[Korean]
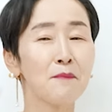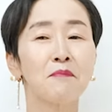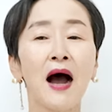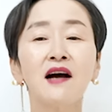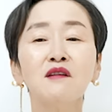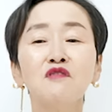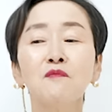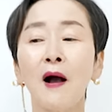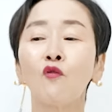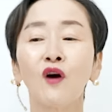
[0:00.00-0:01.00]
마음을
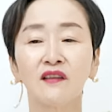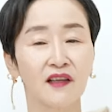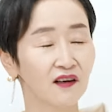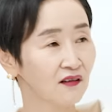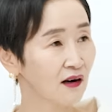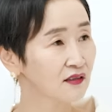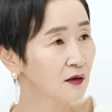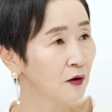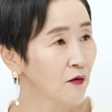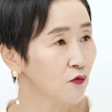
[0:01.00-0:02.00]
바꿔야 돼요. 예. 강자
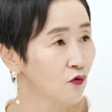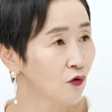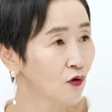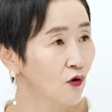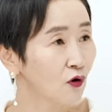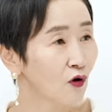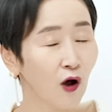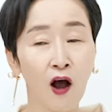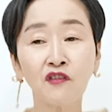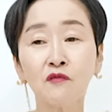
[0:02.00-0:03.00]
마음으로.
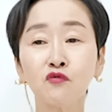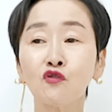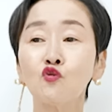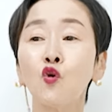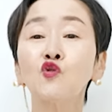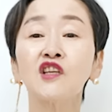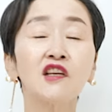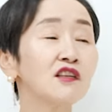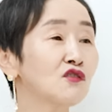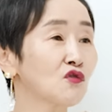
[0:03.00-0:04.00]
아니 무슨
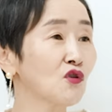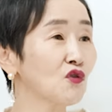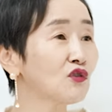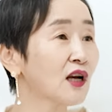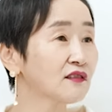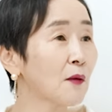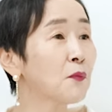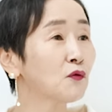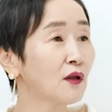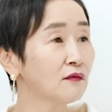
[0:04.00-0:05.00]
조직이 있어서 여당
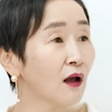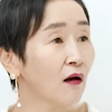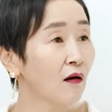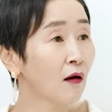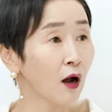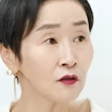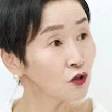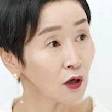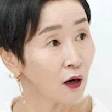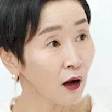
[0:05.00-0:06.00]
대표 됐나?
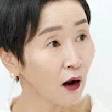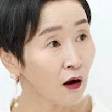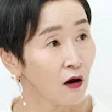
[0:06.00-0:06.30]
아니잖아.